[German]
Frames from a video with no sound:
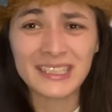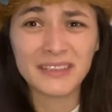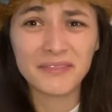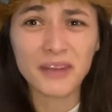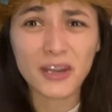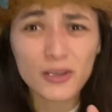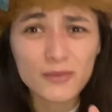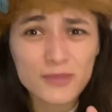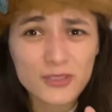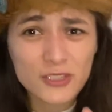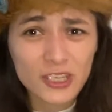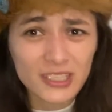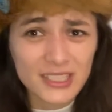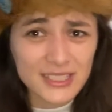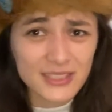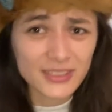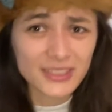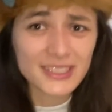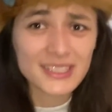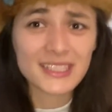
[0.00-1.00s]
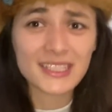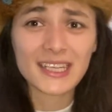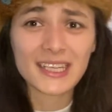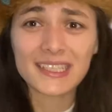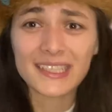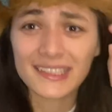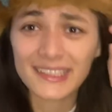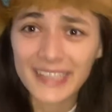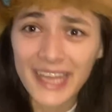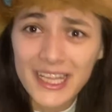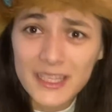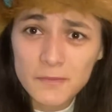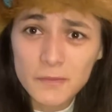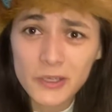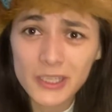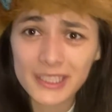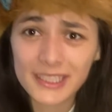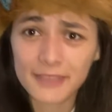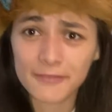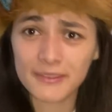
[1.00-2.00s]
Warum zur Hölle sollten sie dann die
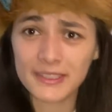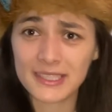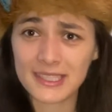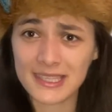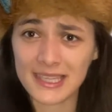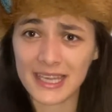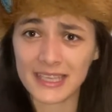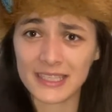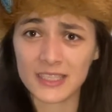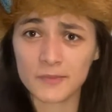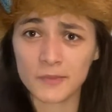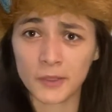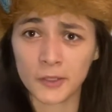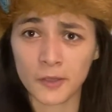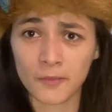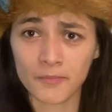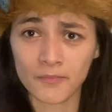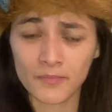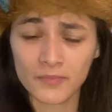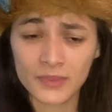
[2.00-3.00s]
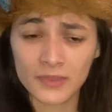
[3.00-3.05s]
Staatsbürgerschaft dieses Landes bekommen?